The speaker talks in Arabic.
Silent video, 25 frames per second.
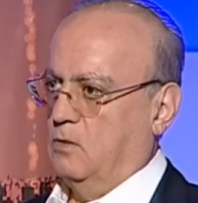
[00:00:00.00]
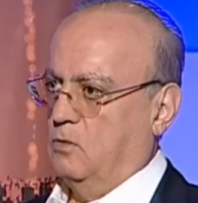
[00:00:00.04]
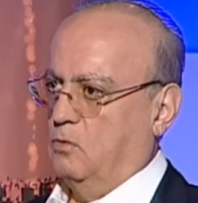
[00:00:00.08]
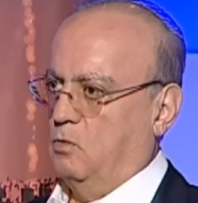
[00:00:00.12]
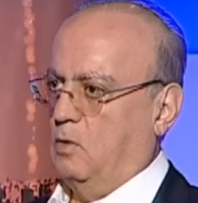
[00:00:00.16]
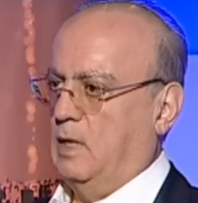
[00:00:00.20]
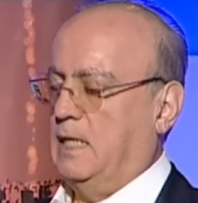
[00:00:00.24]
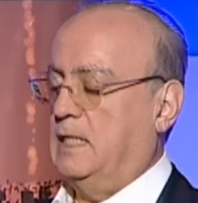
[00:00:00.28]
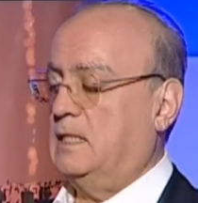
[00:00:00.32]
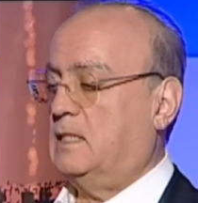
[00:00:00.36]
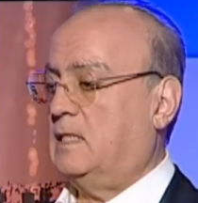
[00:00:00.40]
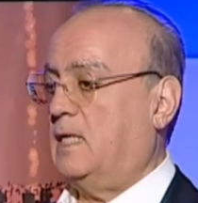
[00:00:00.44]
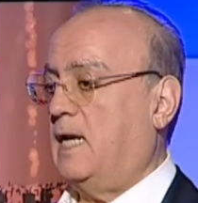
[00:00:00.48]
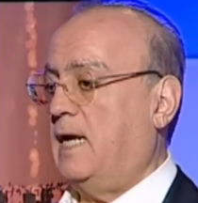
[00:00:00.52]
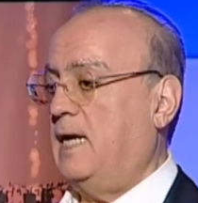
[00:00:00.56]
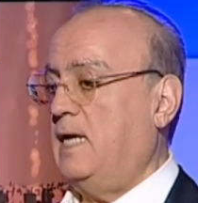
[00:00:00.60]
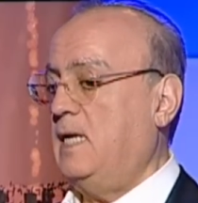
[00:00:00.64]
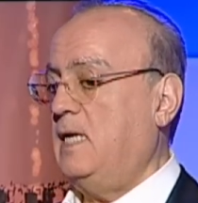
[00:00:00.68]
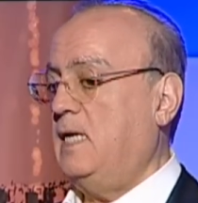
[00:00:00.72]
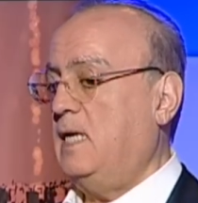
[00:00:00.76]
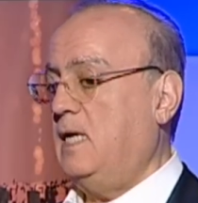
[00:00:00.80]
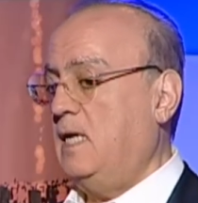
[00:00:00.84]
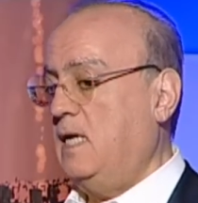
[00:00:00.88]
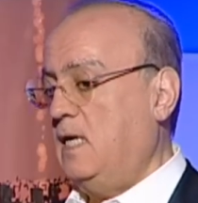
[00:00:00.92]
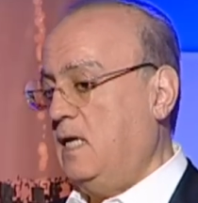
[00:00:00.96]

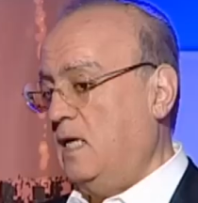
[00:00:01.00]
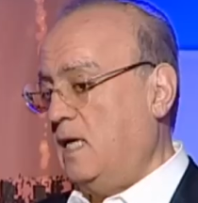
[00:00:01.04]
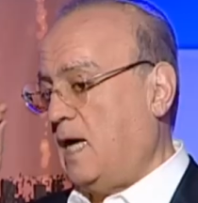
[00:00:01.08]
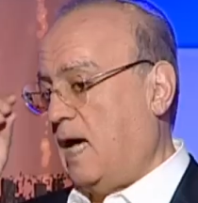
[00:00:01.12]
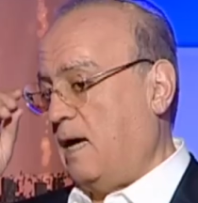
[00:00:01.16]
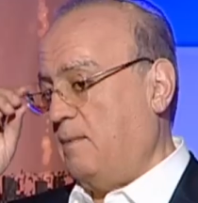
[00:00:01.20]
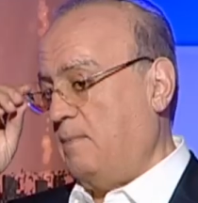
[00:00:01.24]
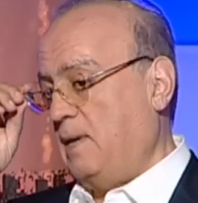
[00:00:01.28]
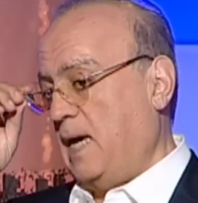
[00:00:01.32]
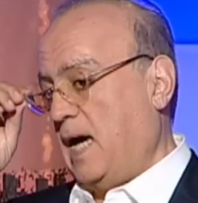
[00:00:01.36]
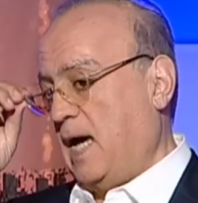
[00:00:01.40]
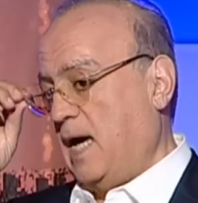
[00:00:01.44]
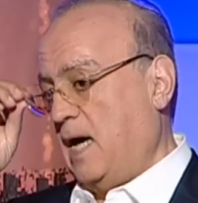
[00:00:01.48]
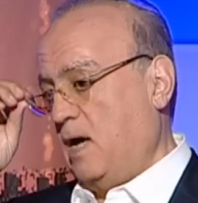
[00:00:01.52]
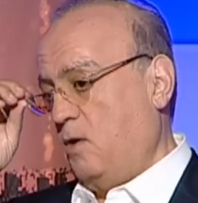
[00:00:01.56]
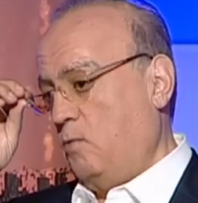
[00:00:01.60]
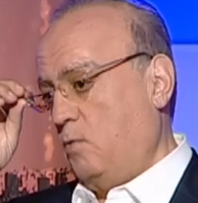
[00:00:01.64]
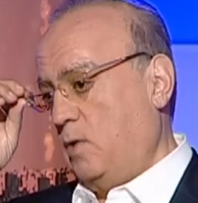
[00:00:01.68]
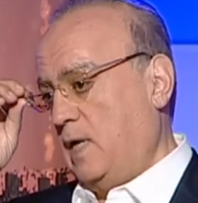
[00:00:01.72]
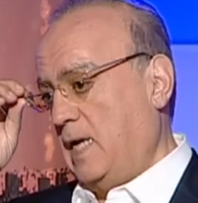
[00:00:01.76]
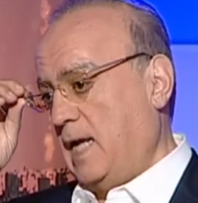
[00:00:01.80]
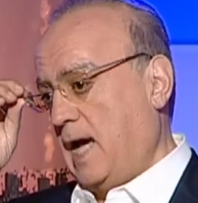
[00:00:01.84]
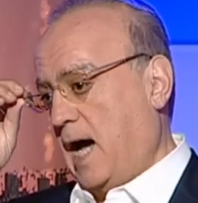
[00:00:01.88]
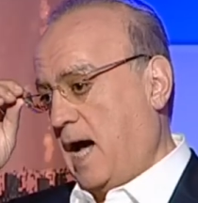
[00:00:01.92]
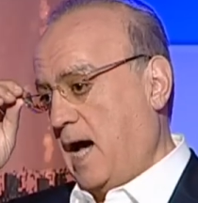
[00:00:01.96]
والاسرائيلي عم
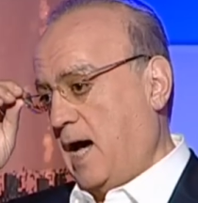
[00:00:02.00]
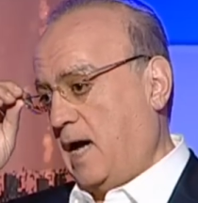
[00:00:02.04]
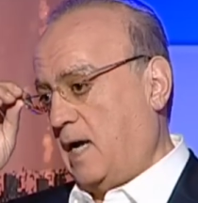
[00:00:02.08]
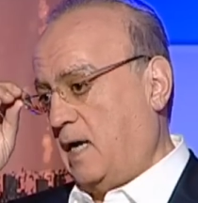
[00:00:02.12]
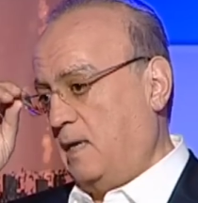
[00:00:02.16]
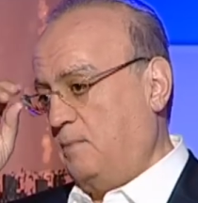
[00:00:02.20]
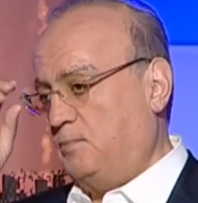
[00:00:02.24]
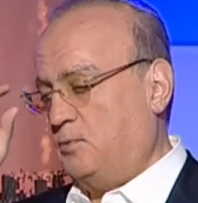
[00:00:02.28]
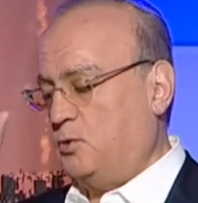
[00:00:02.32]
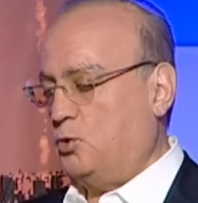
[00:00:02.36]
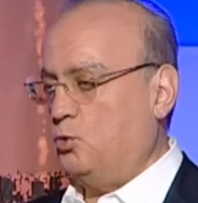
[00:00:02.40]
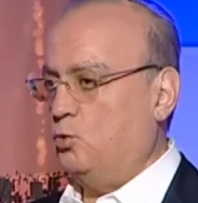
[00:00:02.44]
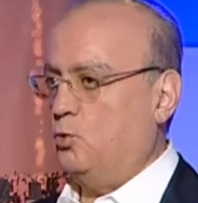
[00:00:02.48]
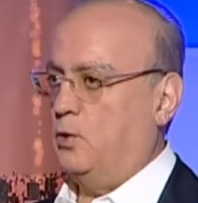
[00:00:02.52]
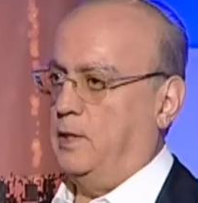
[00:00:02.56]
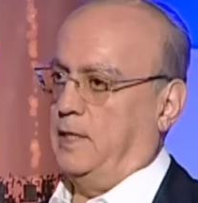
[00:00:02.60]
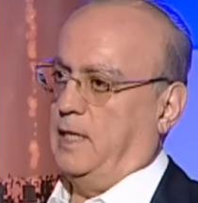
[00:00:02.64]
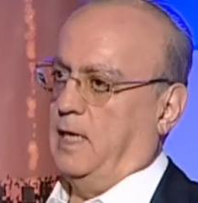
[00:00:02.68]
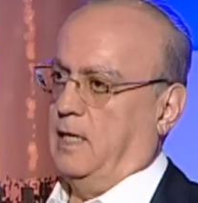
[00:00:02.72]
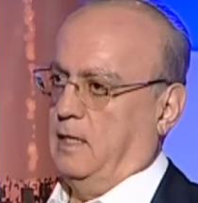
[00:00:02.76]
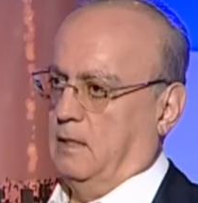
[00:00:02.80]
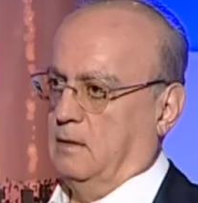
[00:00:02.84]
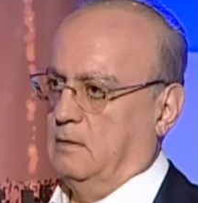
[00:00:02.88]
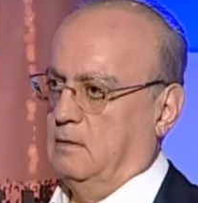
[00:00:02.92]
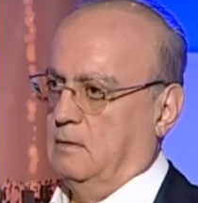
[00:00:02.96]
يحاول يعاقب
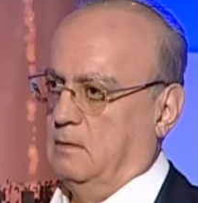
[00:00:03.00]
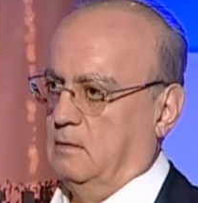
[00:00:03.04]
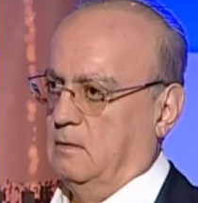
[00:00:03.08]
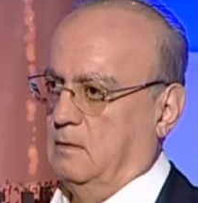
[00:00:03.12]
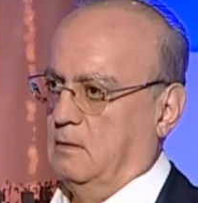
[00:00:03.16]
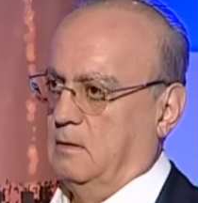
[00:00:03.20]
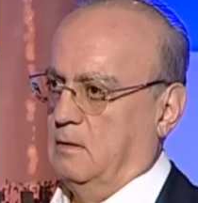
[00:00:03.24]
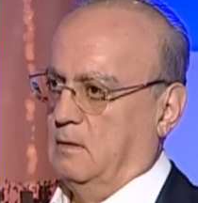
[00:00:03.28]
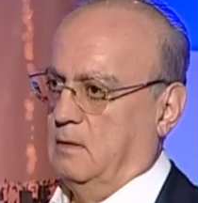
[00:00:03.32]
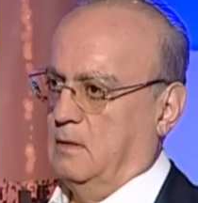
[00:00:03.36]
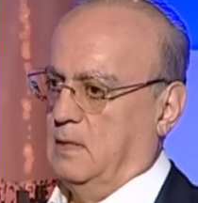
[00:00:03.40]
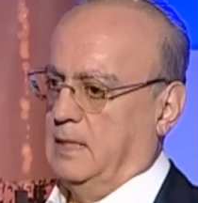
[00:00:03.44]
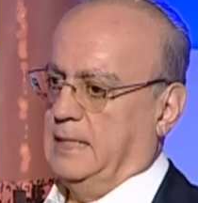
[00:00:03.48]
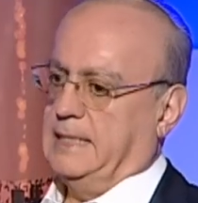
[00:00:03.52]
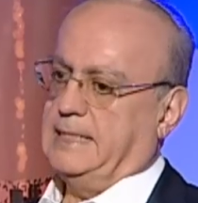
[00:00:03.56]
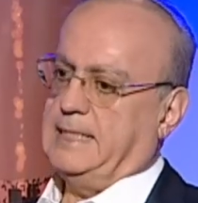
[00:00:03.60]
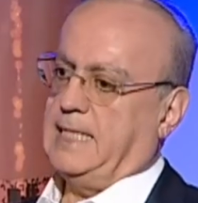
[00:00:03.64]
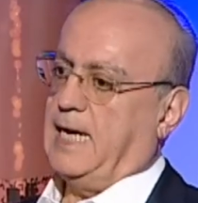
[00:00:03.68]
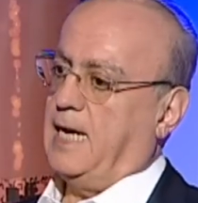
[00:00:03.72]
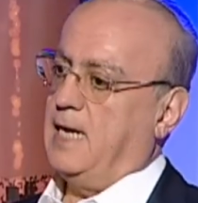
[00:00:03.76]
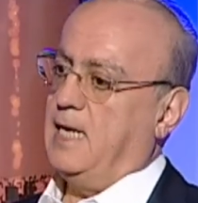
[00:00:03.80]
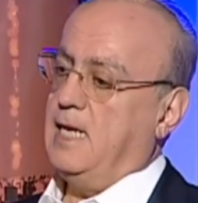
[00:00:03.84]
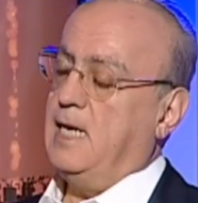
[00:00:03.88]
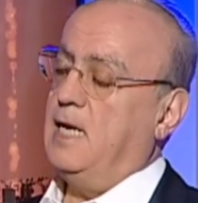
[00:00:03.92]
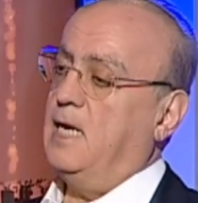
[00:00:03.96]
سوريا
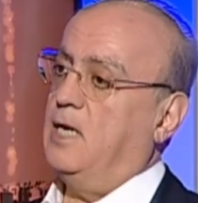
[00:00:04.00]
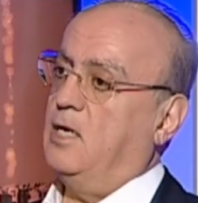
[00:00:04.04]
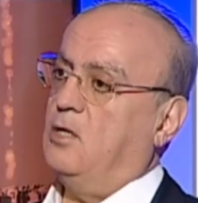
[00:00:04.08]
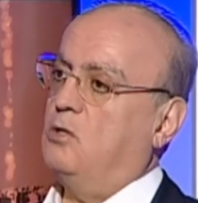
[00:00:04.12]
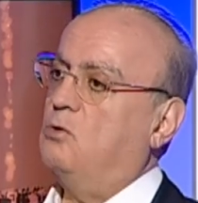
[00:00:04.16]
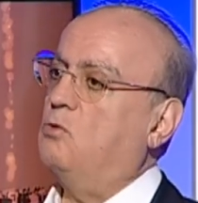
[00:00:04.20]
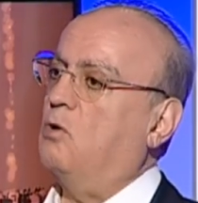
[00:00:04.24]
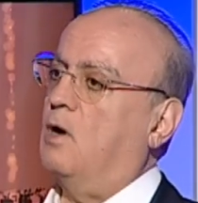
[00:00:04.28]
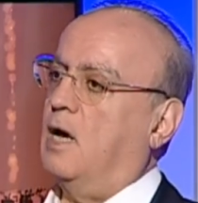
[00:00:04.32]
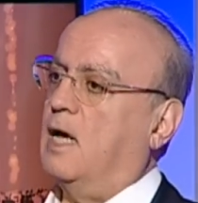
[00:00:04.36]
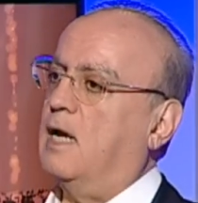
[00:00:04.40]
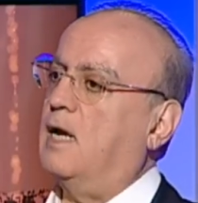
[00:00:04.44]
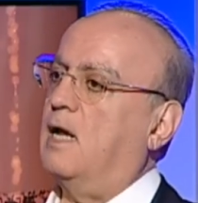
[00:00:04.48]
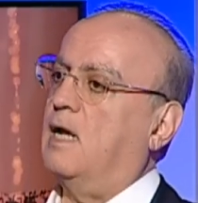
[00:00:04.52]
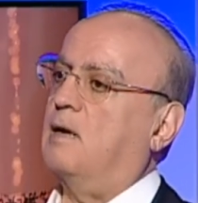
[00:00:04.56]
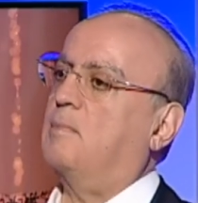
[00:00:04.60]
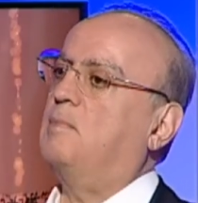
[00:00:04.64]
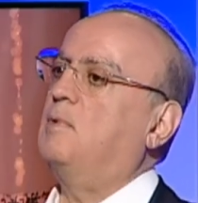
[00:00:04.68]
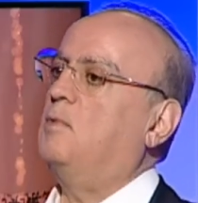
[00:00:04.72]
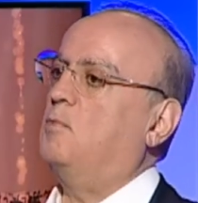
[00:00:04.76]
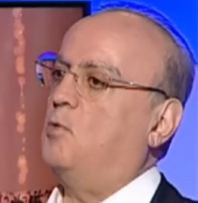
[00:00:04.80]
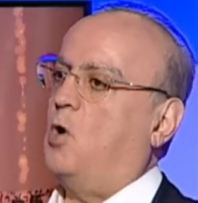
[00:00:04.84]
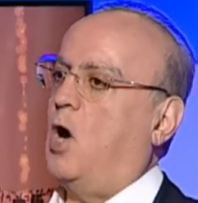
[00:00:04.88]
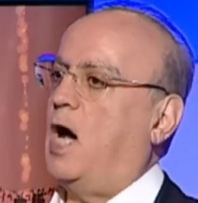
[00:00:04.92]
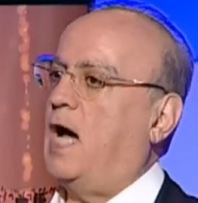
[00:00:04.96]
الاسرائيلي عنده قرار
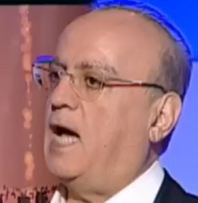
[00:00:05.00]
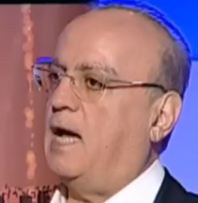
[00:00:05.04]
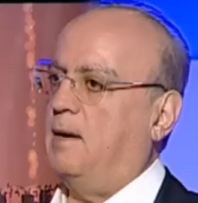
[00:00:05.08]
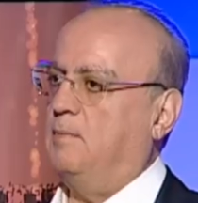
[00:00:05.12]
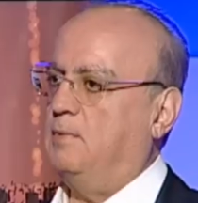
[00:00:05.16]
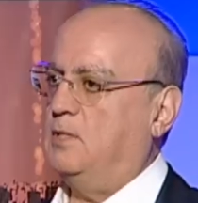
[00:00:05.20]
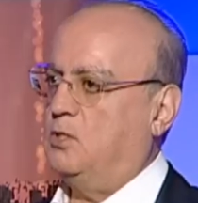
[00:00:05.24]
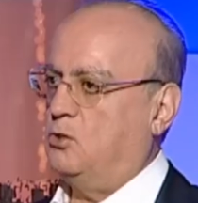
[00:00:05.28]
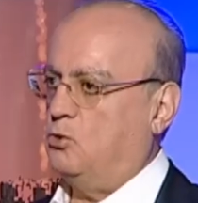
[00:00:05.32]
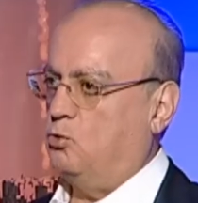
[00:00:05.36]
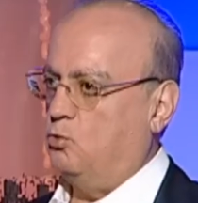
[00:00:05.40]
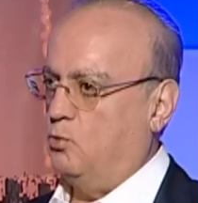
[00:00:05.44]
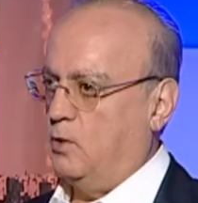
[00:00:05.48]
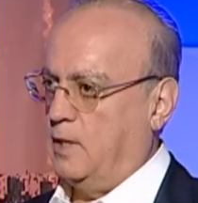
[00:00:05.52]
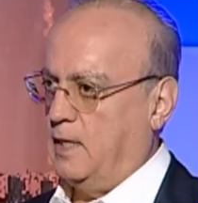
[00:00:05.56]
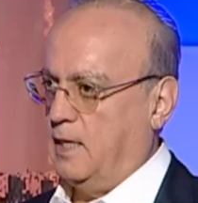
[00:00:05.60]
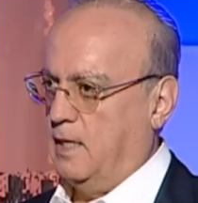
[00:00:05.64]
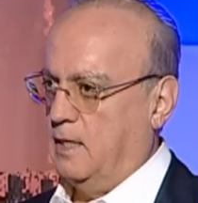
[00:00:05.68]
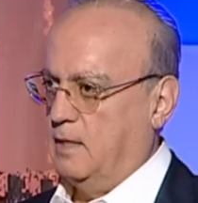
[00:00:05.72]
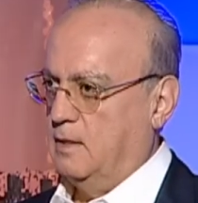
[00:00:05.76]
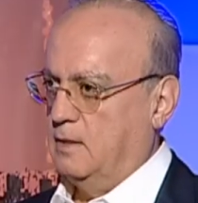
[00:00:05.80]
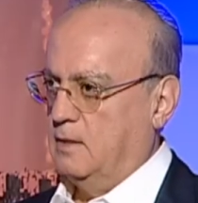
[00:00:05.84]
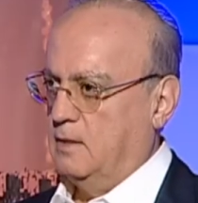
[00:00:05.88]
بمعاقبه سوريا